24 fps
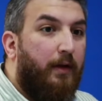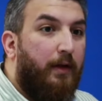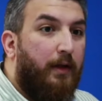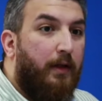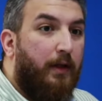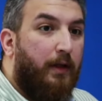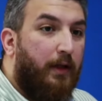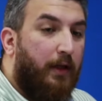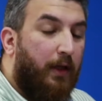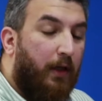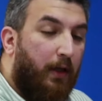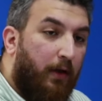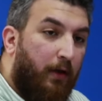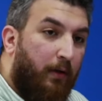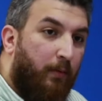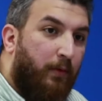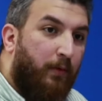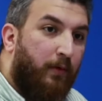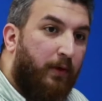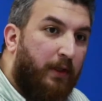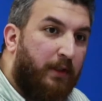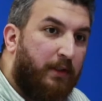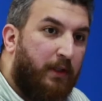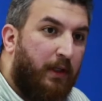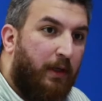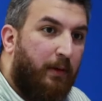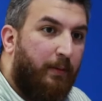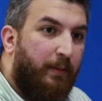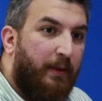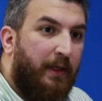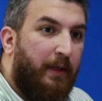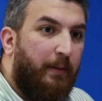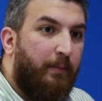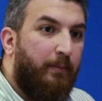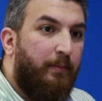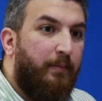كل البنوك
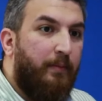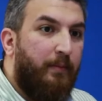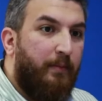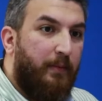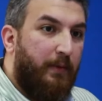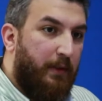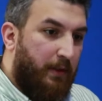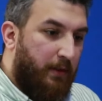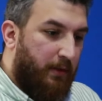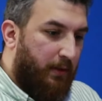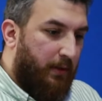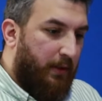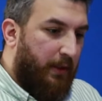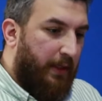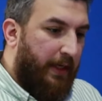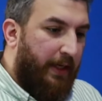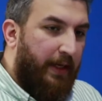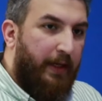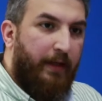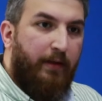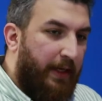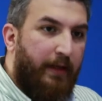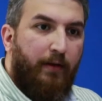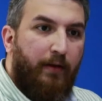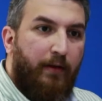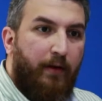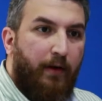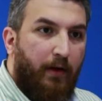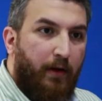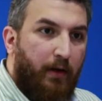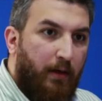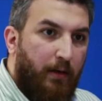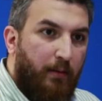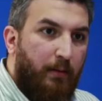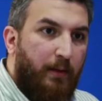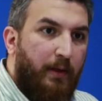الاسلاميه هيئه
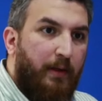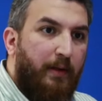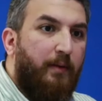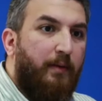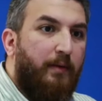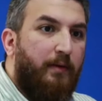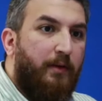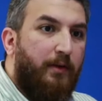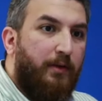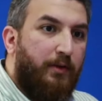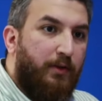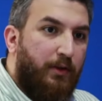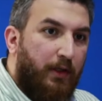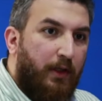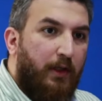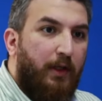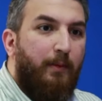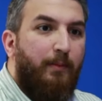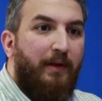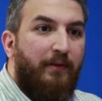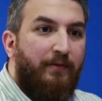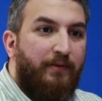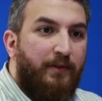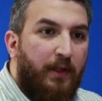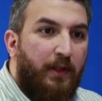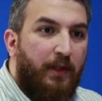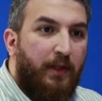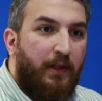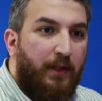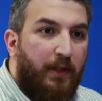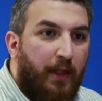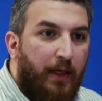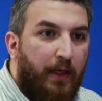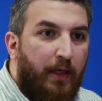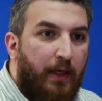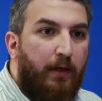الرقابه تشتغل بنفس
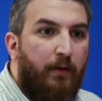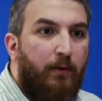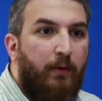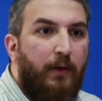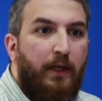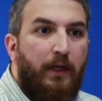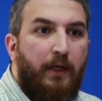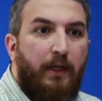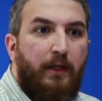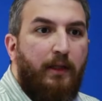الطريقه ولا